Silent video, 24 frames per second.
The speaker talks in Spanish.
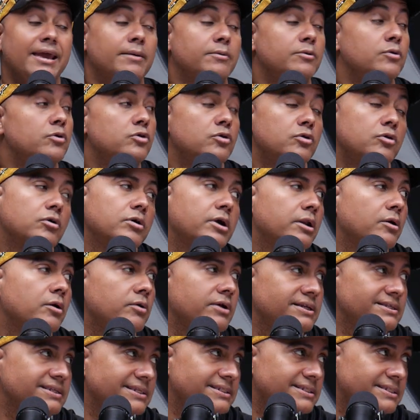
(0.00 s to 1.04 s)
Pero yo no creo
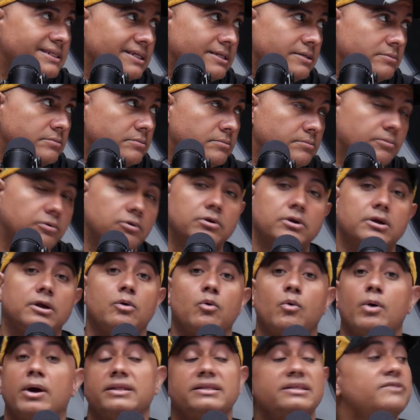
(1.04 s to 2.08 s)
que es así, porque
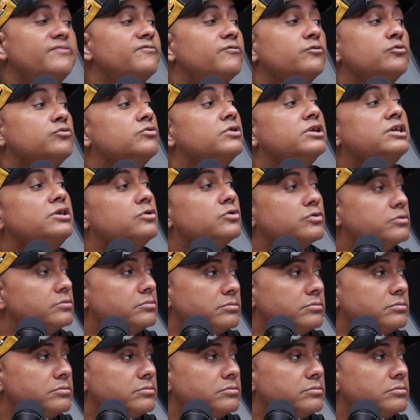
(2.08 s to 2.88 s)
lo han difundido.